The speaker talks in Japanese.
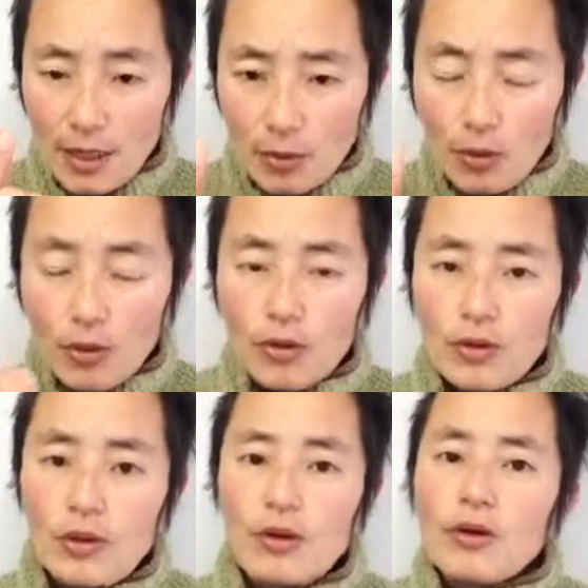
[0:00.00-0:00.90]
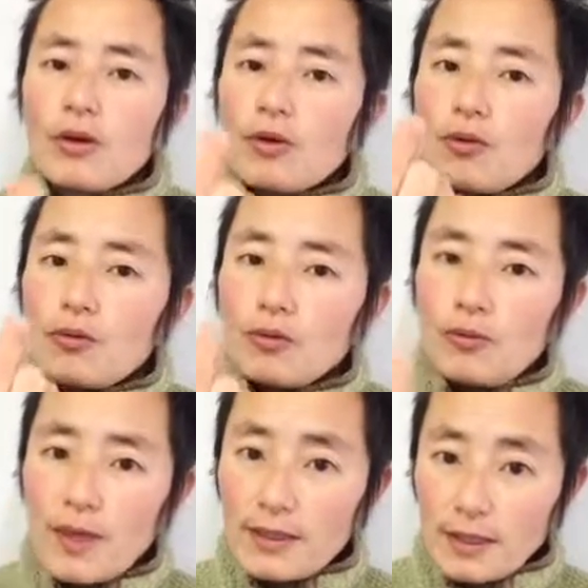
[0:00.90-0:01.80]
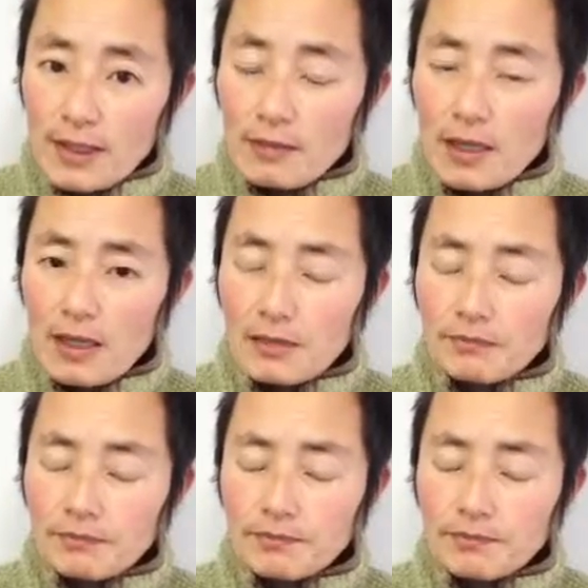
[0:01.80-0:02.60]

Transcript: 種を植えたならば、